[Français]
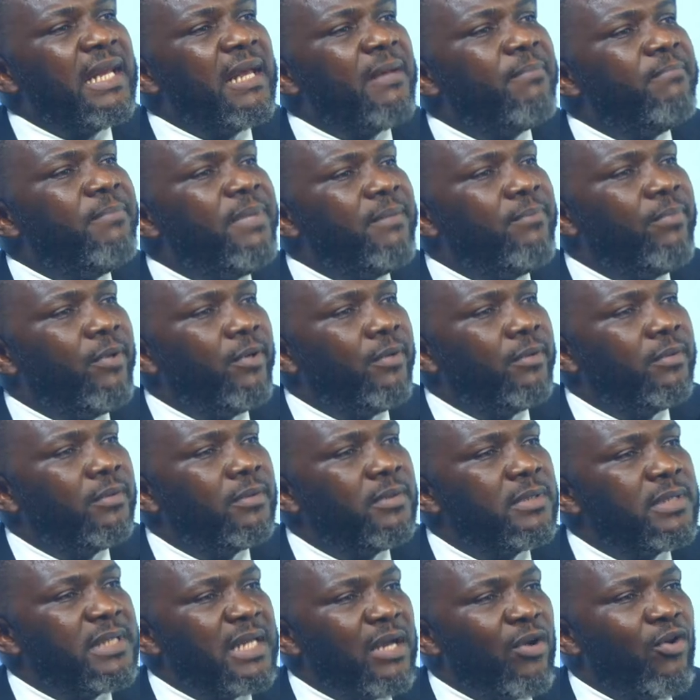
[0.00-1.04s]
Bible,
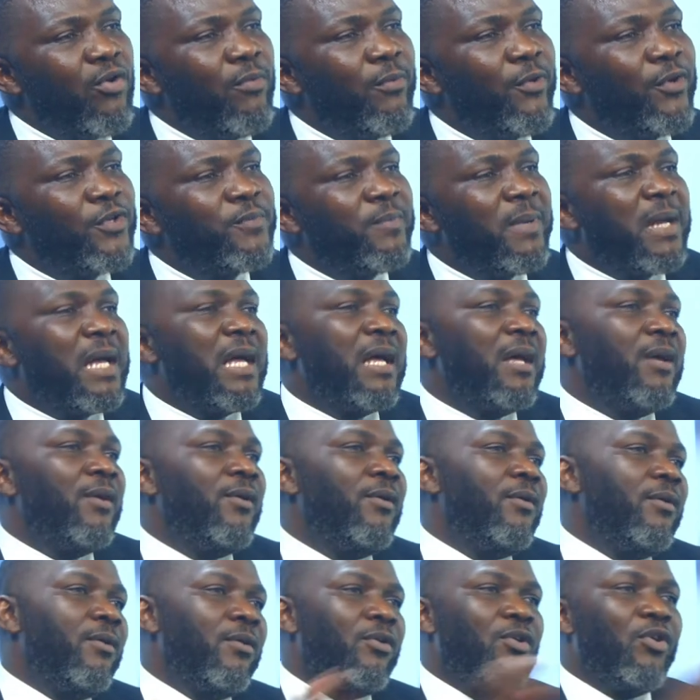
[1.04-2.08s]
ça commence par
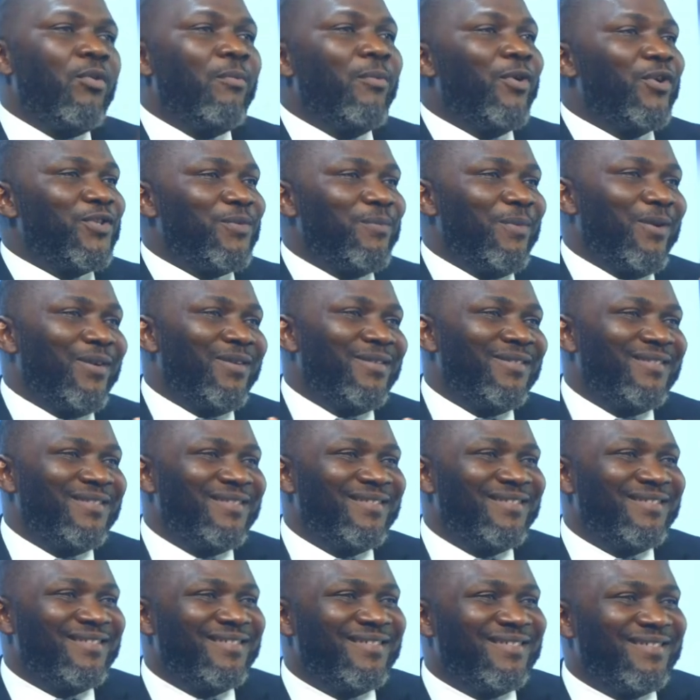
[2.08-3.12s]
au commencement.
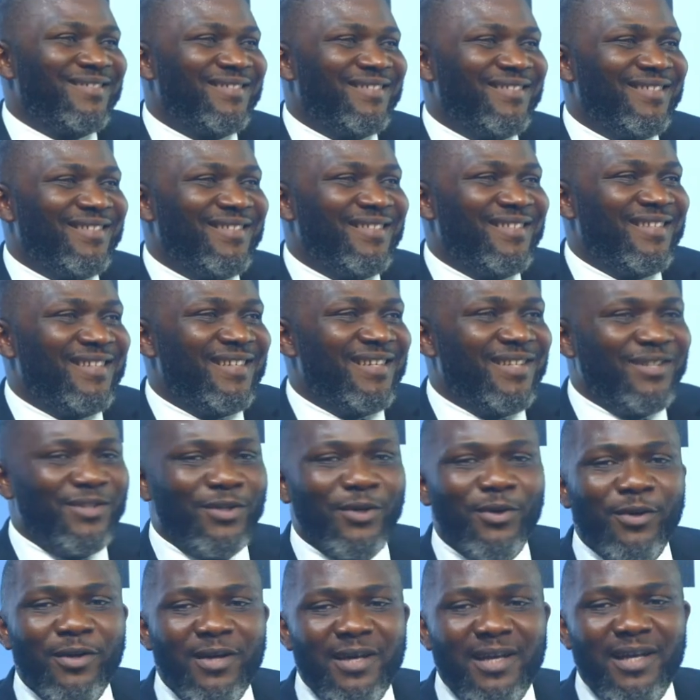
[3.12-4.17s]

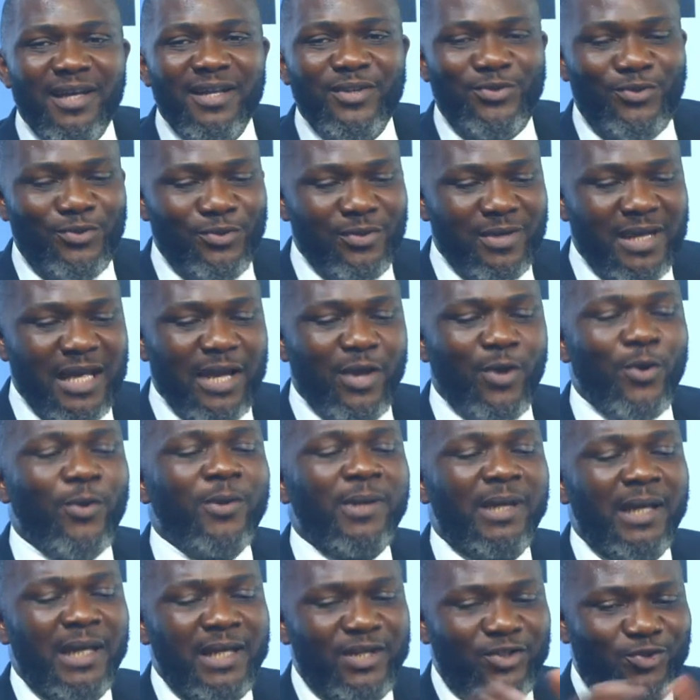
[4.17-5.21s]
Donc Dieu
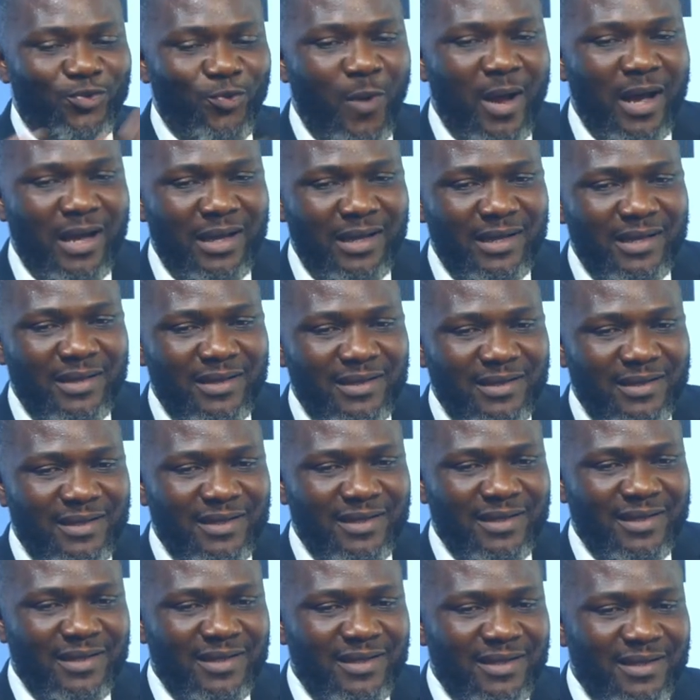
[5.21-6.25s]
raconte l'histoire
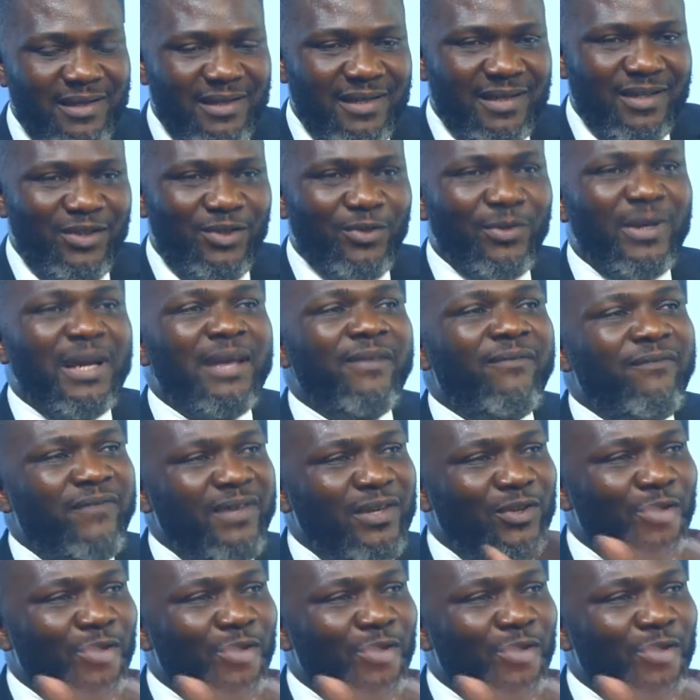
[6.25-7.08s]
de la vie de